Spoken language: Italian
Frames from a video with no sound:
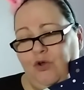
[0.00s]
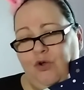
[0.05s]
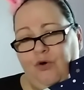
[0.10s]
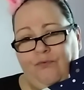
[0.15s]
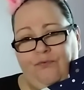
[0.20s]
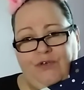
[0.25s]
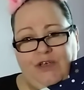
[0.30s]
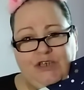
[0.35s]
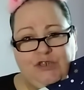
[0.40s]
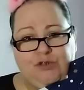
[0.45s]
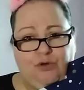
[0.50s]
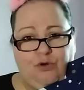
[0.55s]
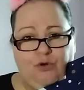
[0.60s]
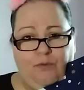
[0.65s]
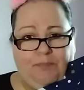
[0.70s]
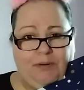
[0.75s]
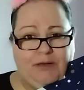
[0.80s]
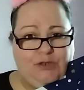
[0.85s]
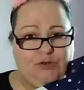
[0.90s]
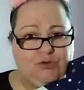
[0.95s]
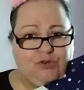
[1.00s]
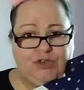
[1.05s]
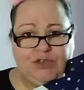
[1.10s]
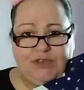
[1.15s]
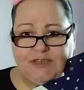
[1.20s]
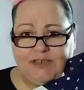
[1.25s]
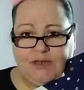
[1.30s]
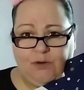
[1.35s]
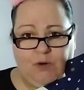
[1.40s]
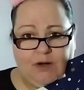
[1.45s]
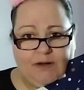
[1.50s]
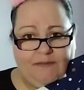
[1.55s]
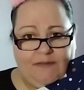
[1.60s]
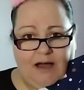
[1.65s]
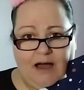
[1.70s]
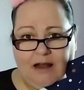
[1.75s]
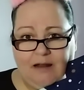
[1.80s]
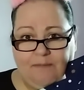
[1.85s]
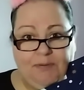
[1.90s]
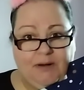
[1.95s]
l'ho visto, l'ho preso senza
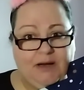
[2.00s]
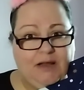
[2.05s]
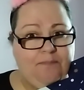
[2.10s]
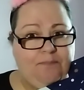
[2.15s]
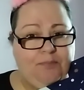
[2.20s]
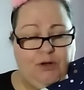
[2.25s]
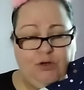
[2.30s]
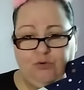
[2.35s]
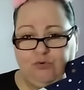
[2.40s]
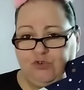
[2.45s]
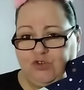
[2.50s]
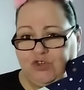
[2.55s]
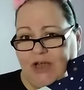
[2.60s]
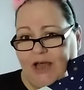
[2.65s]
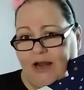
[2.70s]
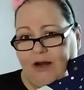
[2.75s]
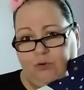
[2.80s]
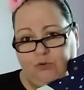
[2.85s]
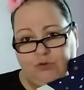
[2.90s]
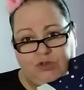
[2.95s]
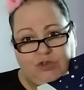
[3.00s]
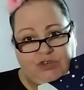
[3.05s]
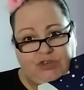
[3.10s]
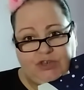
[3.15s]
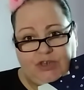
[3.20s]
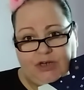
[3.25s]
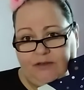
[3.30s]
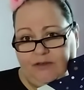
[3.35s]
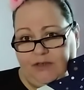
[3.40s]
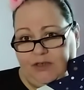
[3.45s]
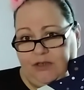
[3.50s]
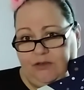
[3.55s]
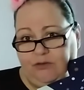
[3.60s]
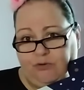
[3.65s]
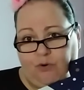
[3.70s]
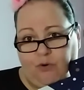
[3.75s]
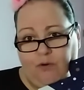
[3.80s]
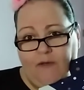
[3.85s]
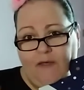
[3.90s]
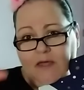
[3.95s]
guardare perché poi non c'era cosa c'era
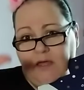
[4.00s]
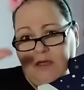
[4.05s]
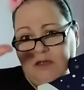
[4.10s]
dentro.